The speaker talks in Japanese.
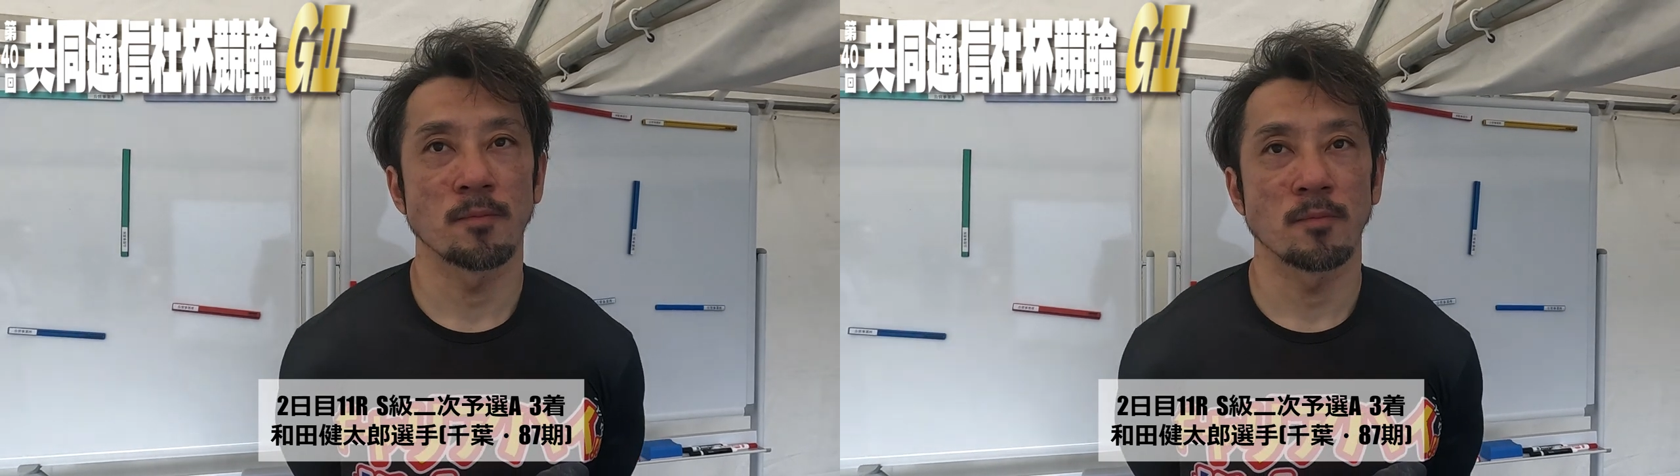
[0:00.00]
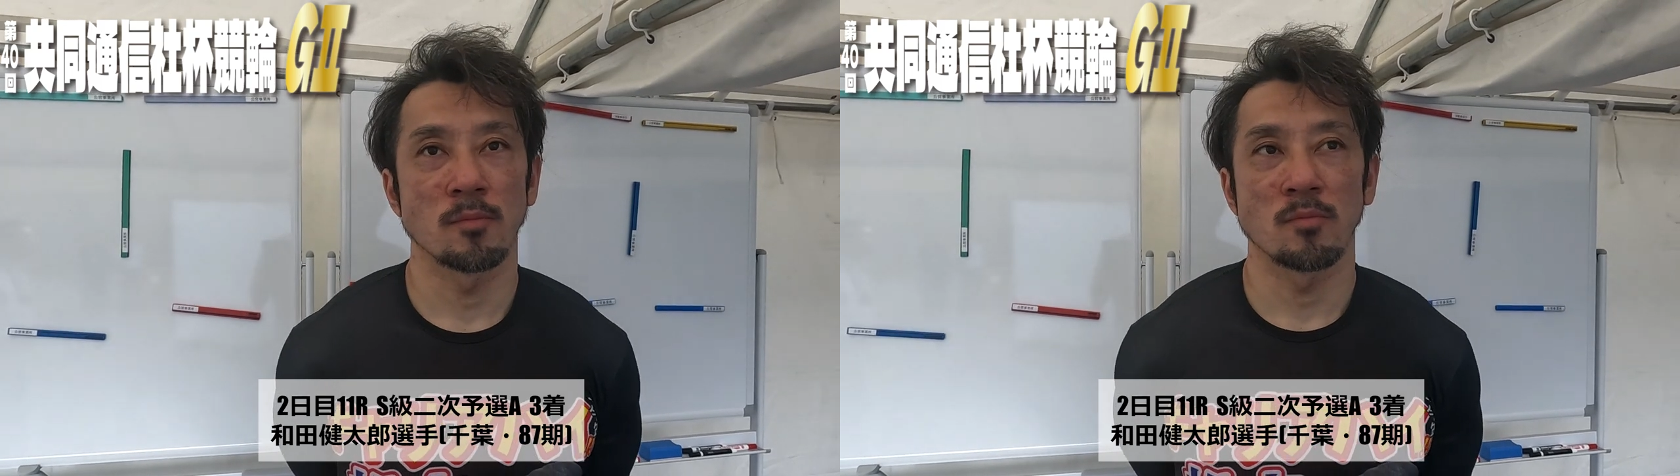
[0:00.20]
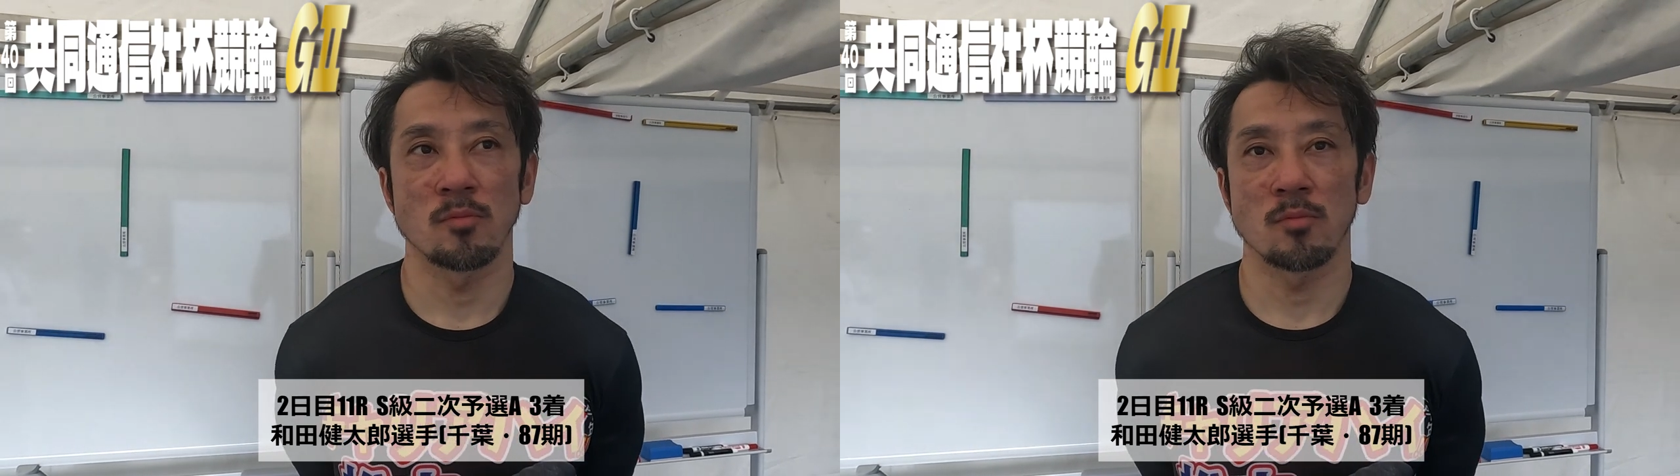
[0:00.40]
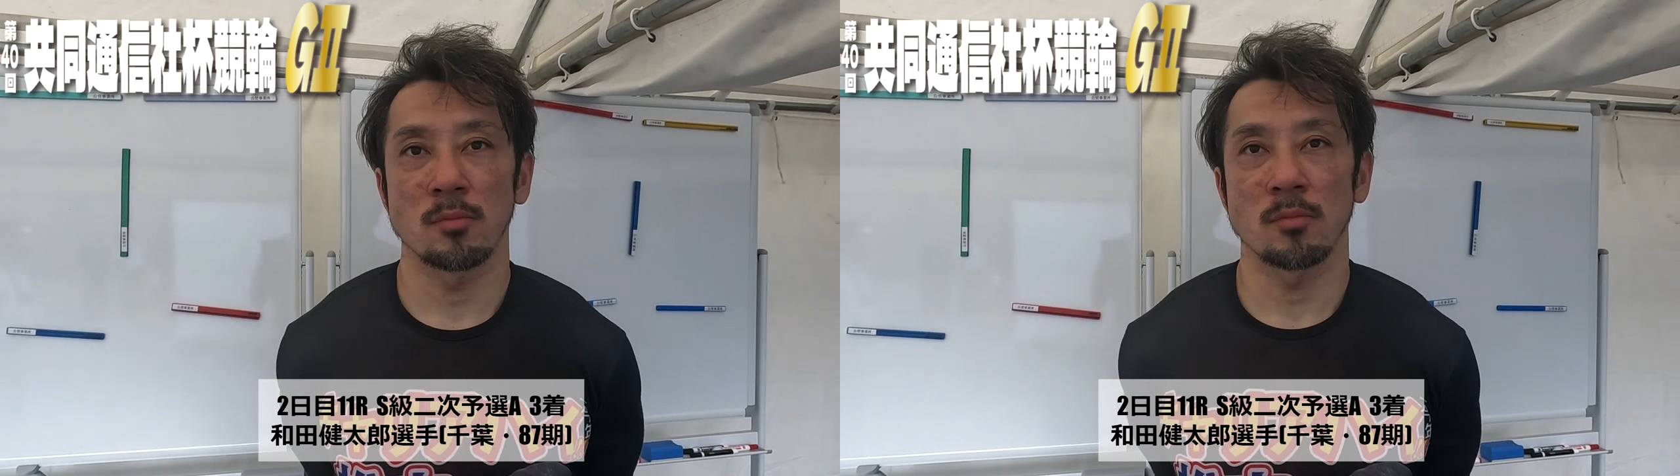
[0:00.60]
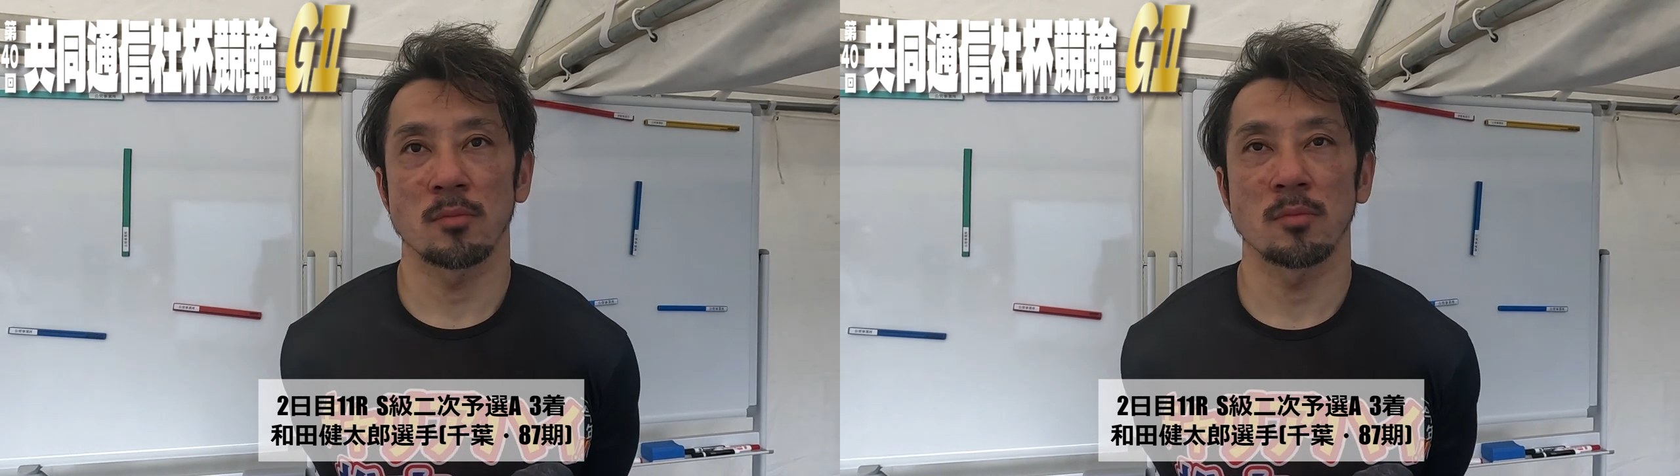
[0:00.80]
はいまあ、洗った
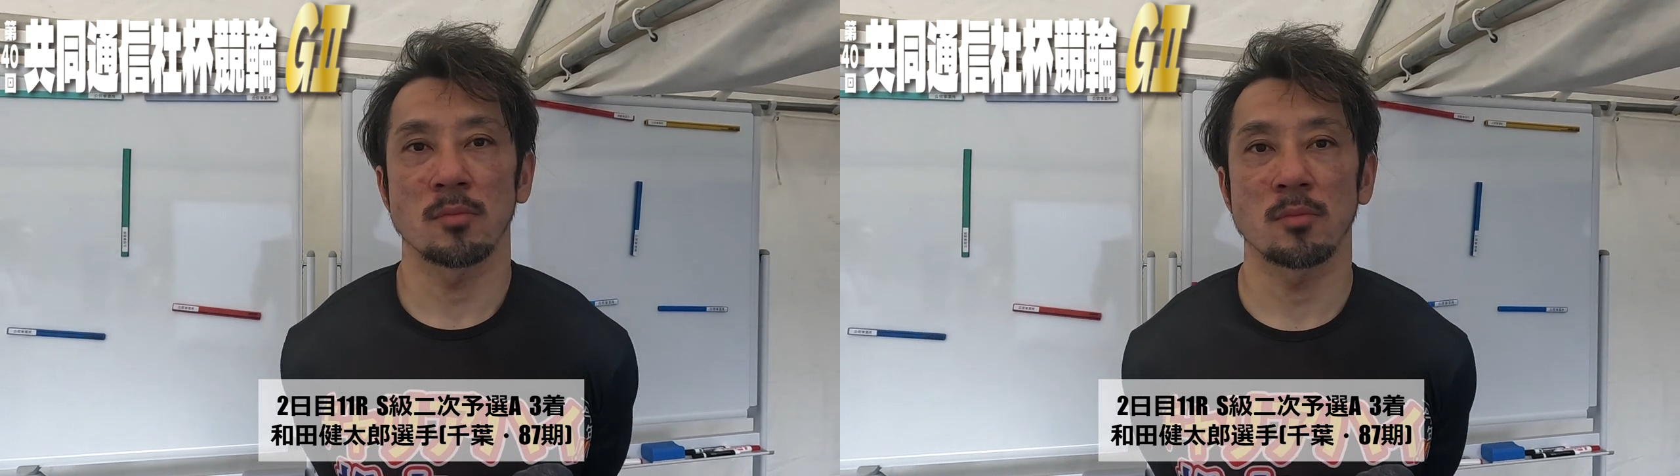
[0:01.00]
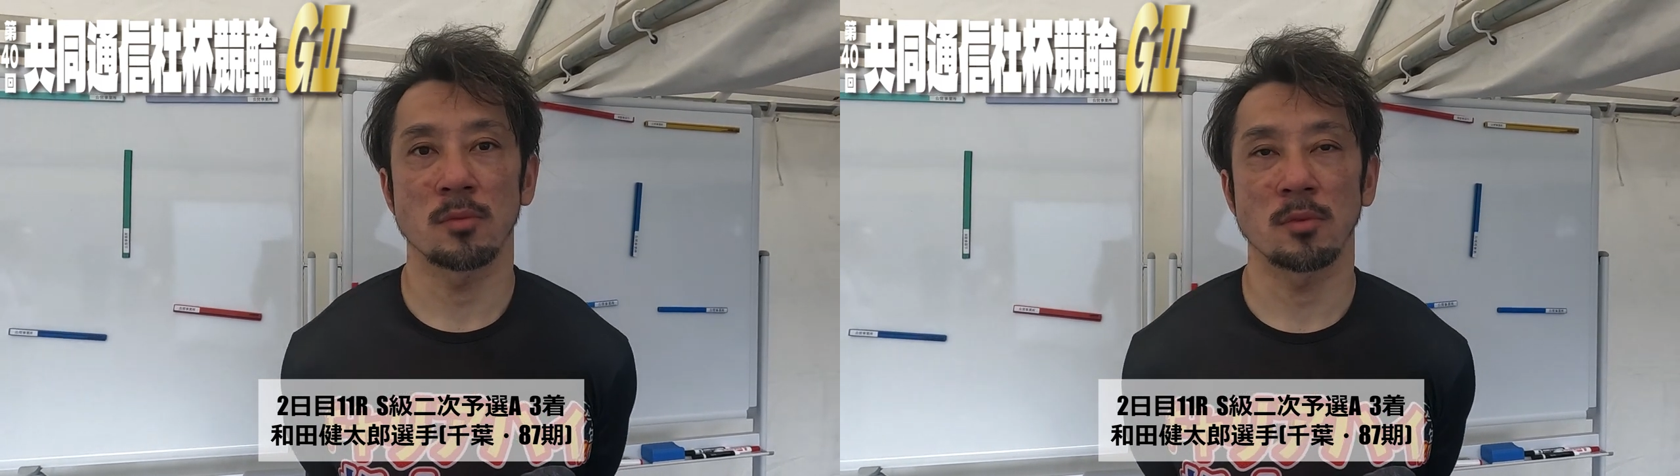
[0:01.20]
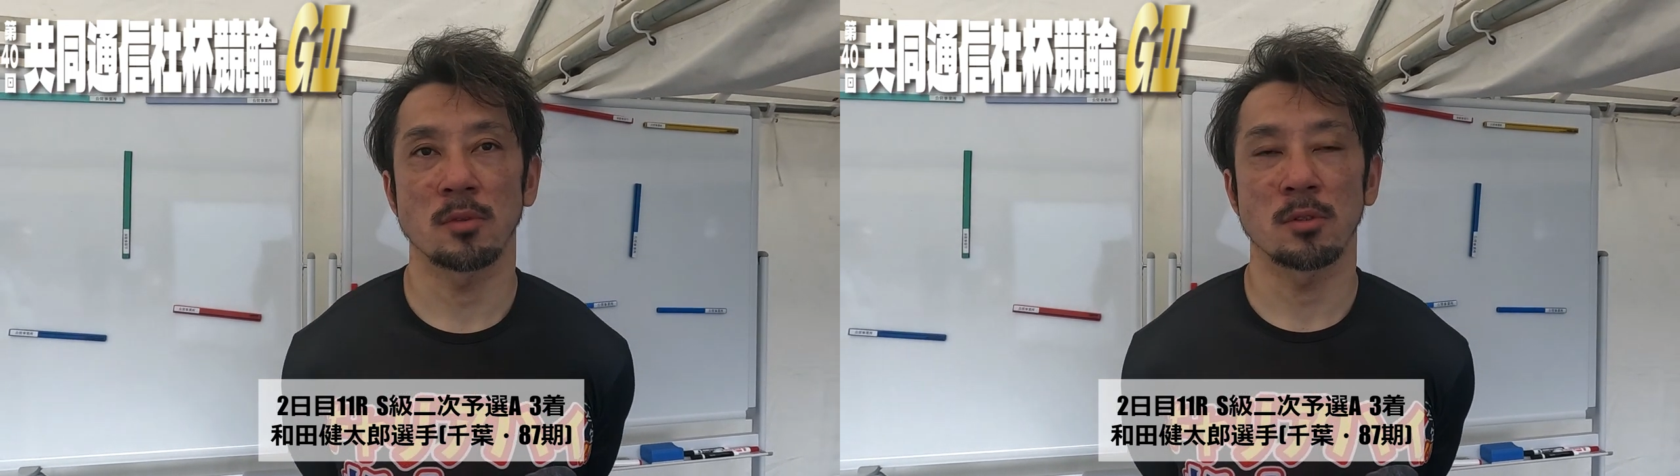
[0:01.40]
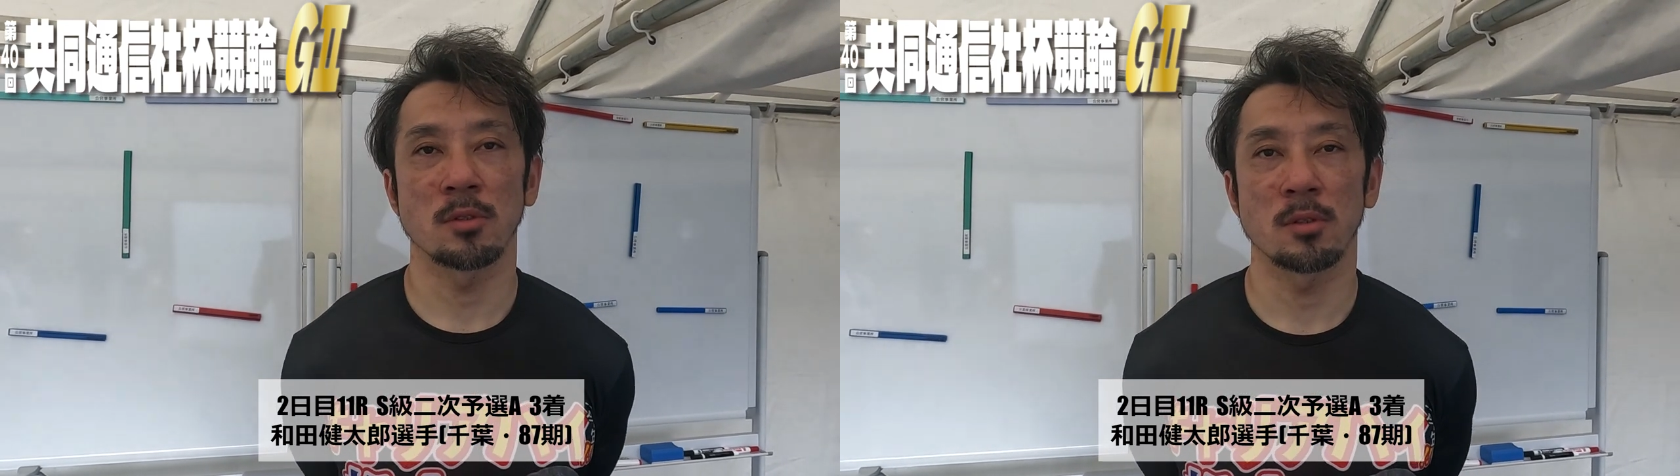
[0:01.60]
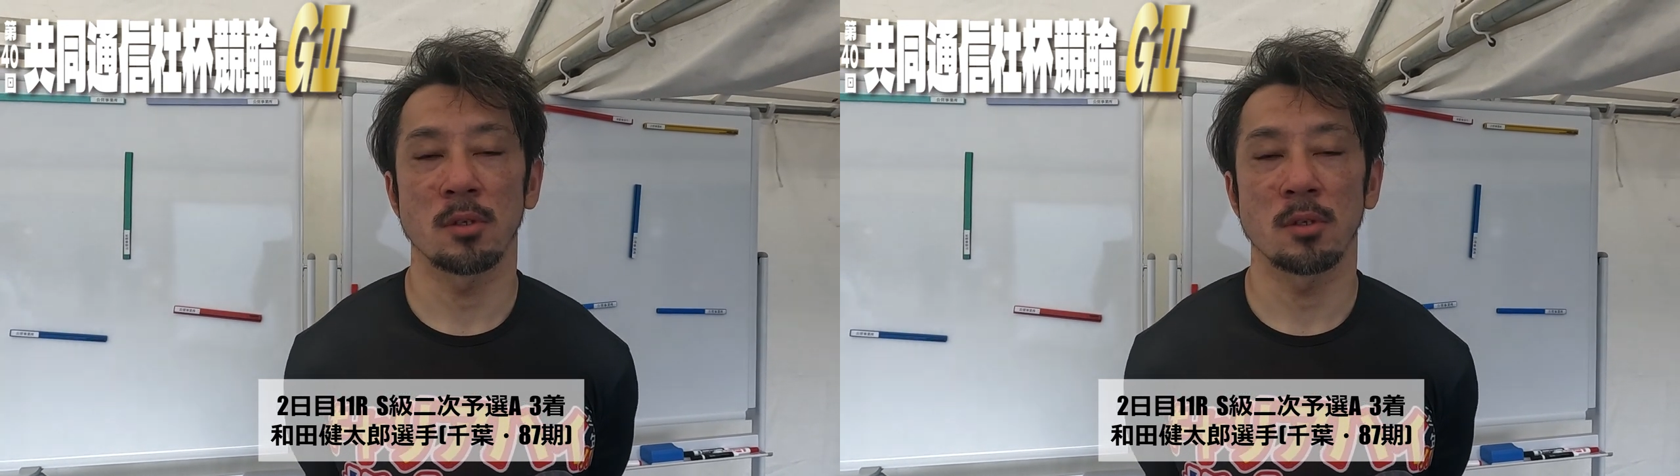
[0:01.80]
以上はもう